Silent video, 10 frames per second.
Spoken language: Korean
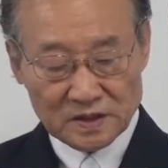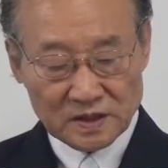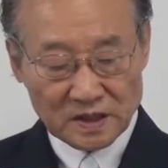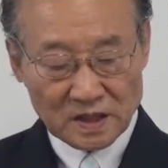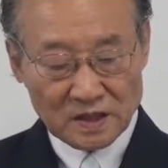
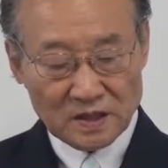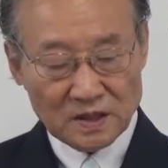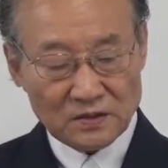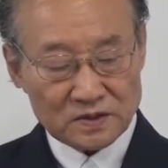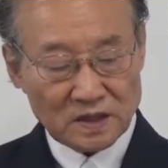여기
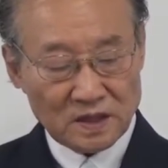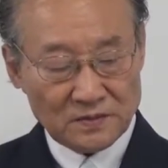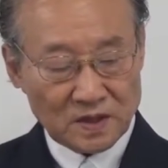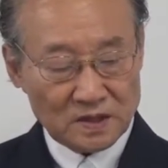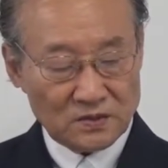
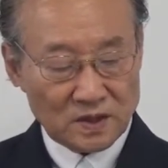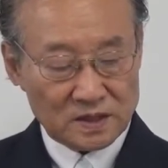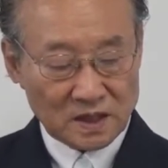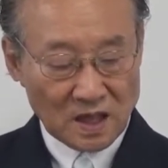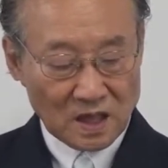예루살렘까지
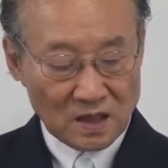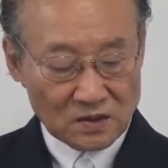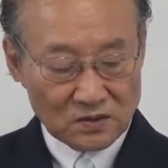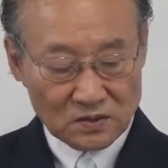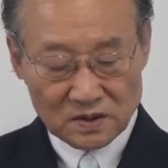
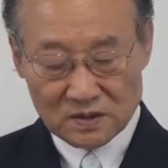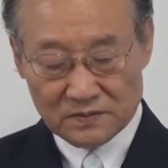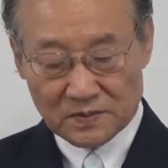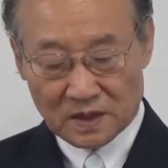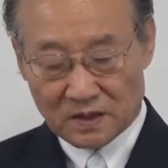왔다고
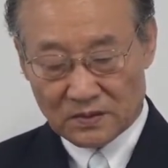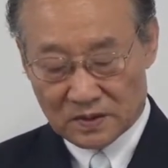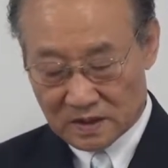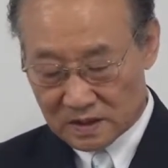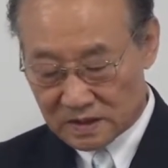그는 말하고
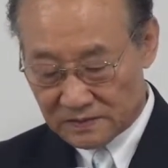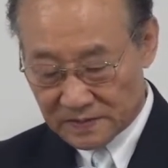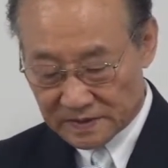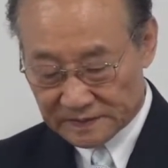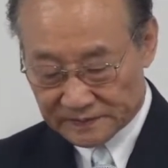있는 것입니다.